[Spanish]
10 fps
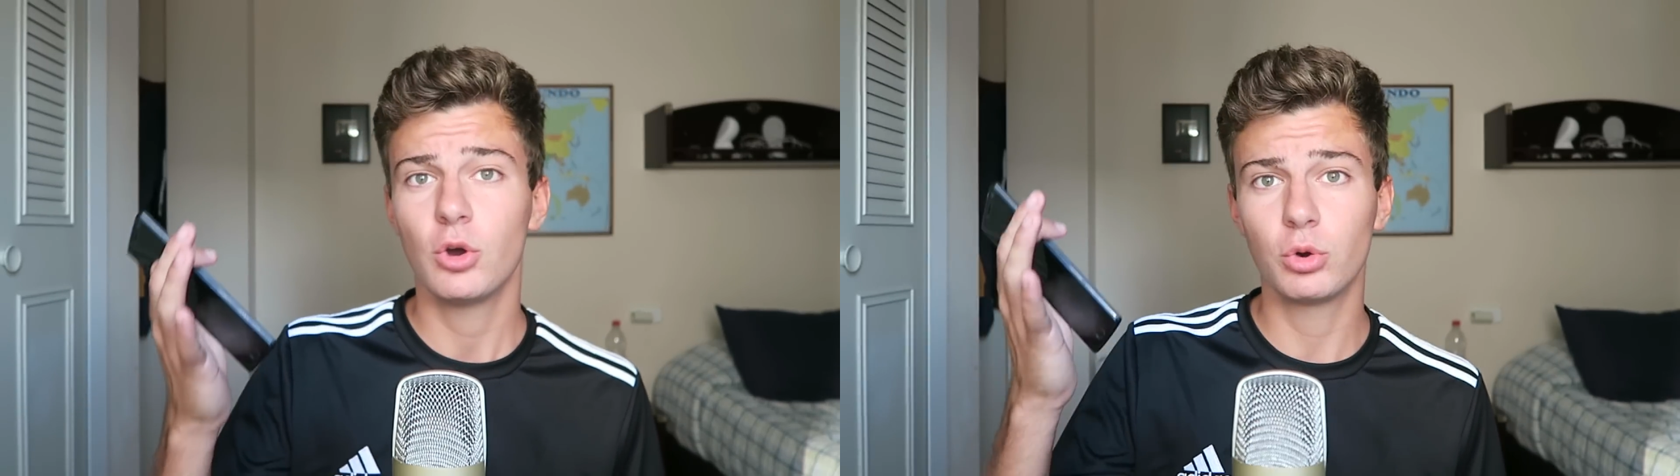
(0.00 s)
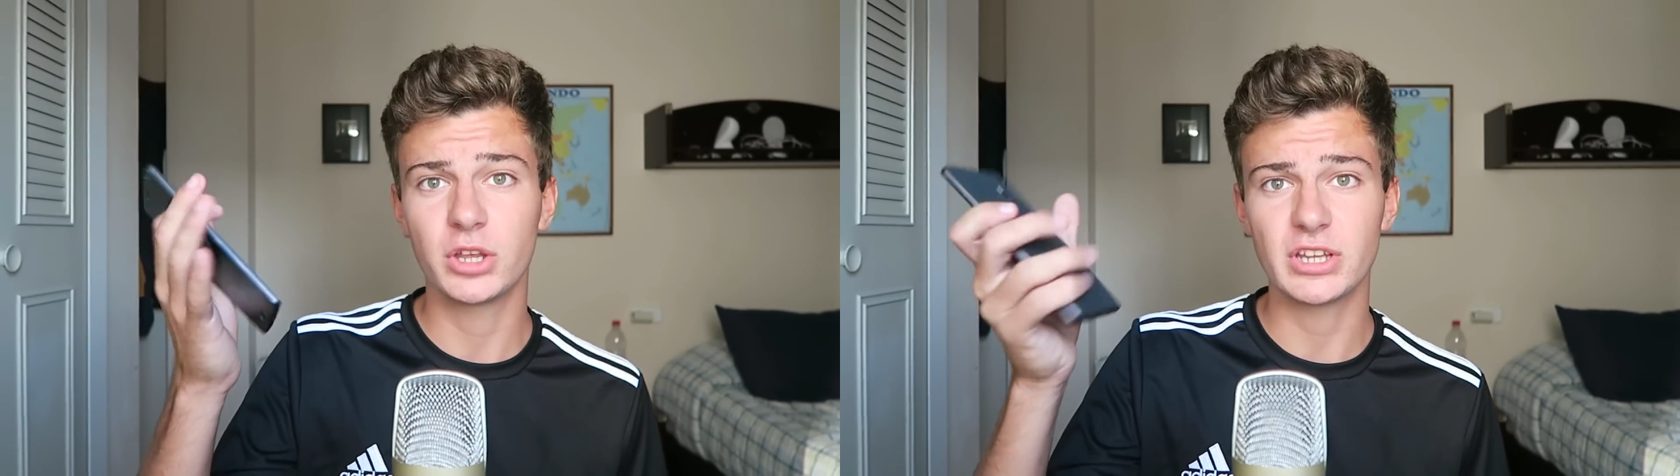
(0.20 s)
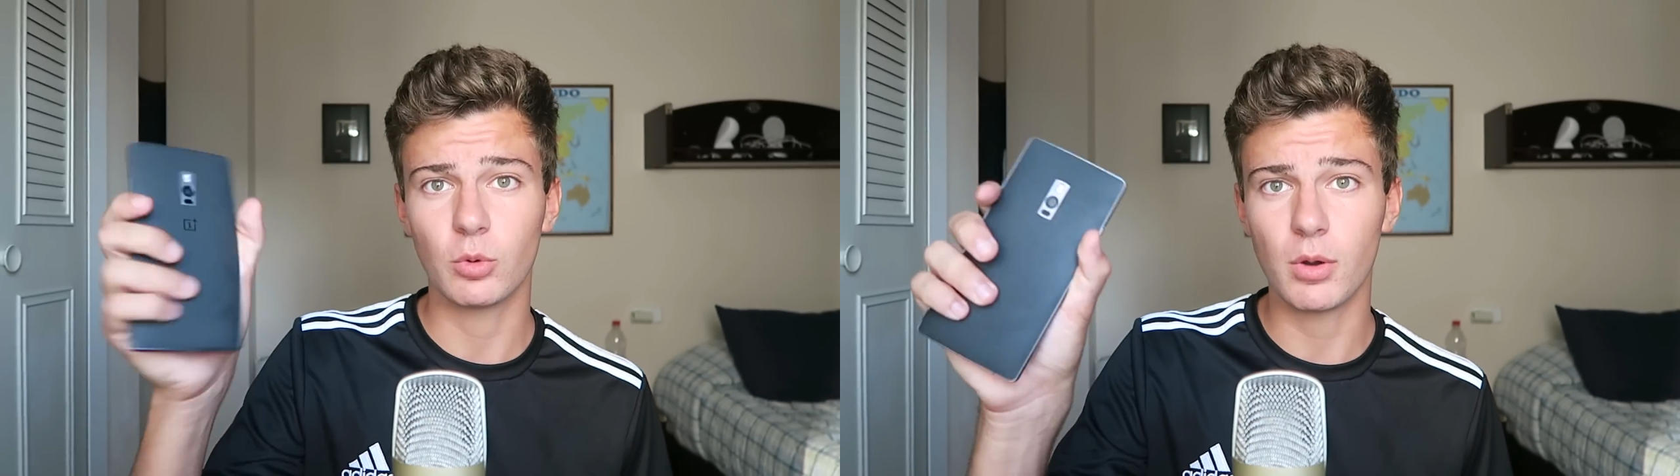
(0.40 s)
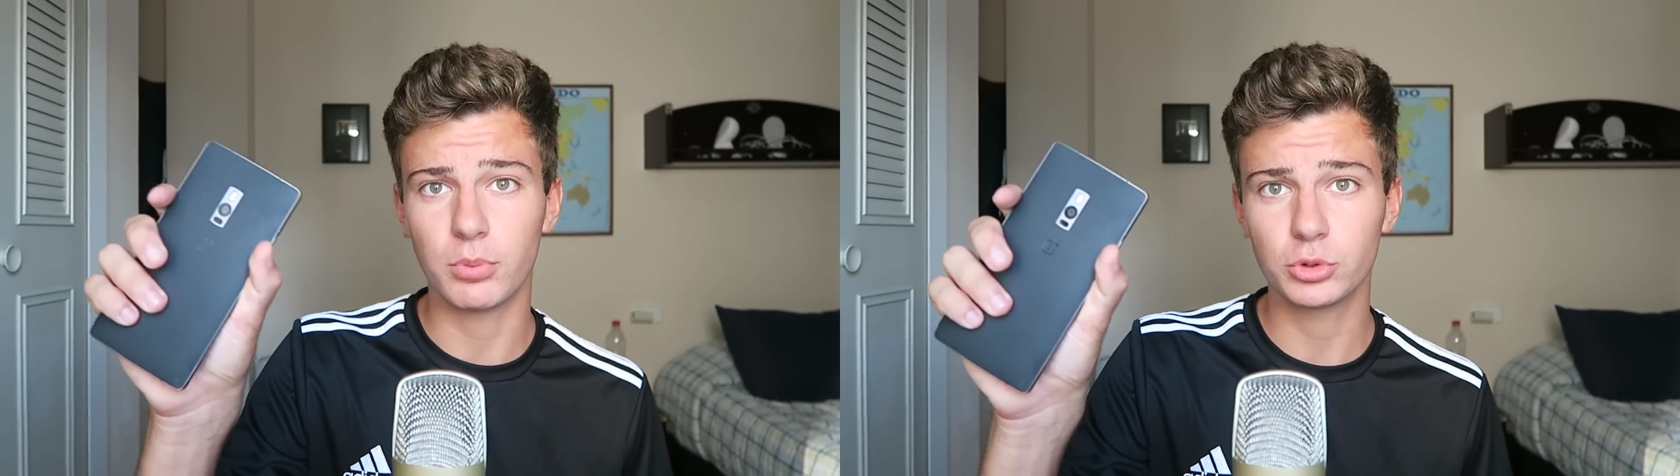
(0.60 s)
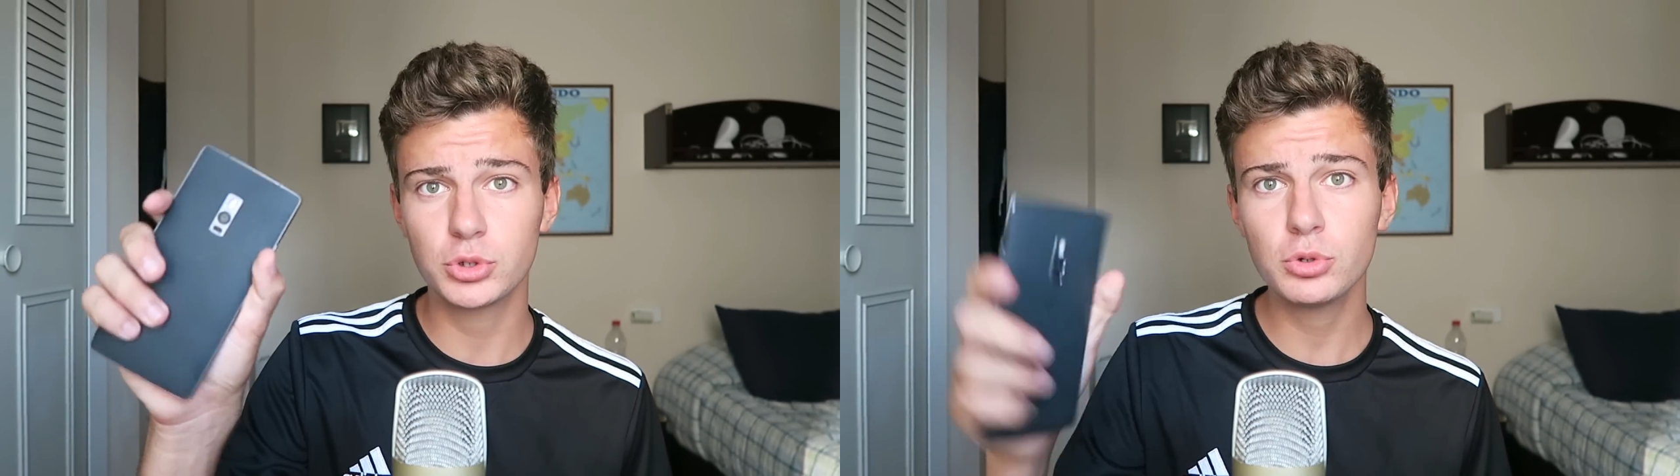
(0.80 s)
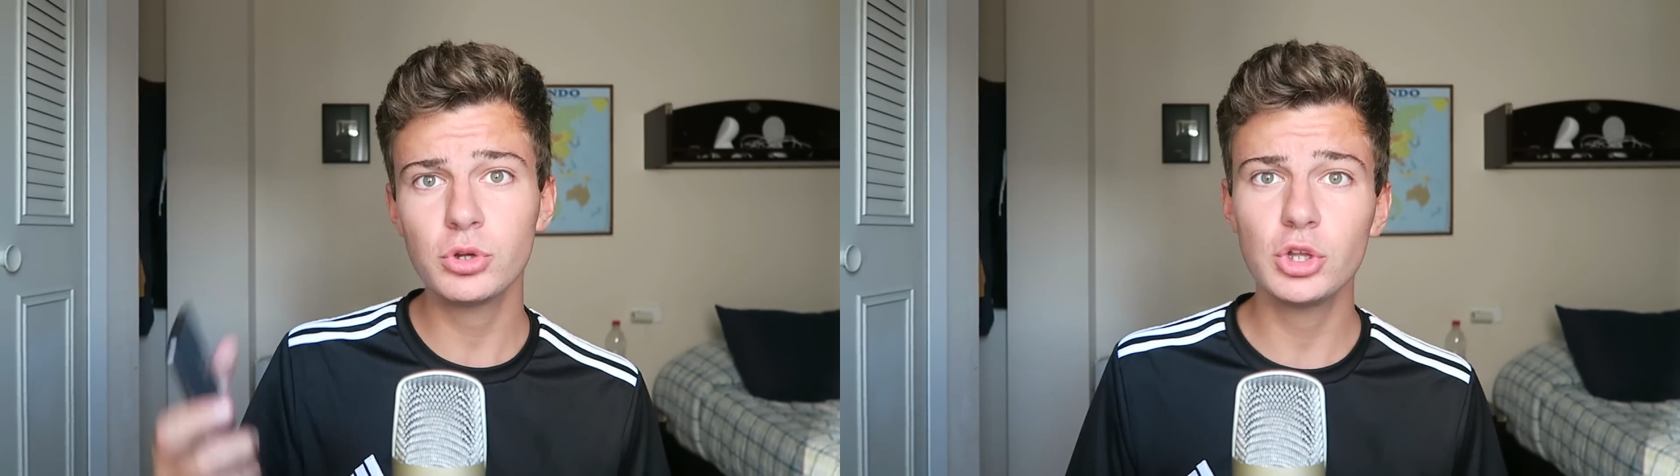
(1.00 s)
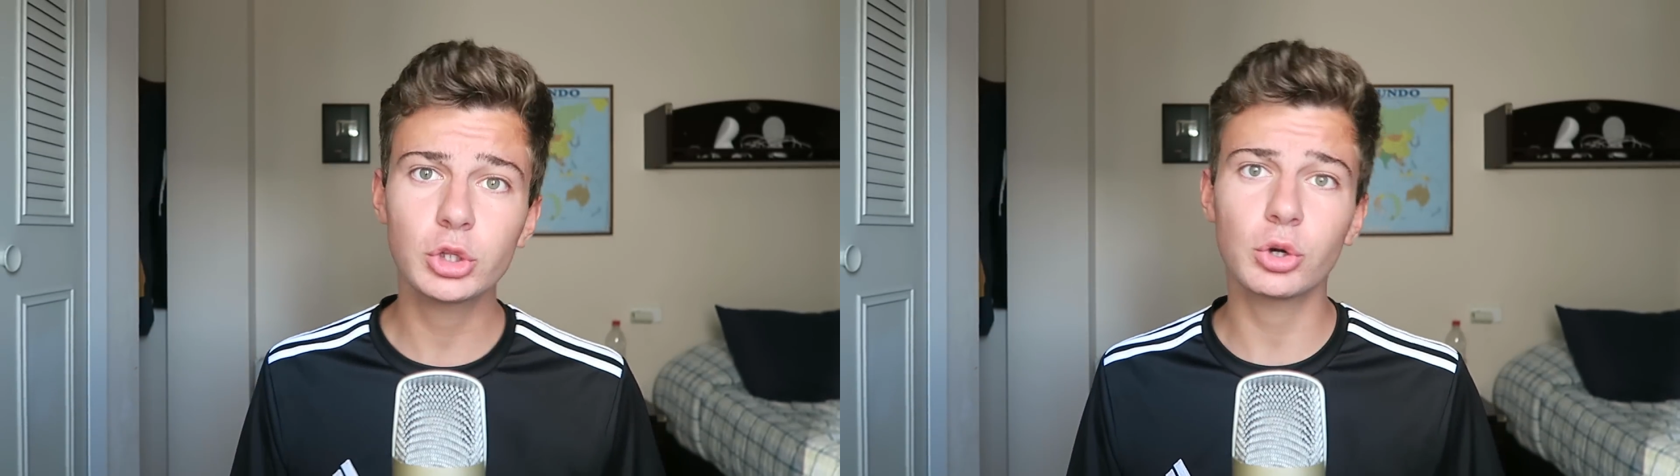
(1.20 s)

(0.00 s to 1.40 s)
Uno es el OnePlus 2 y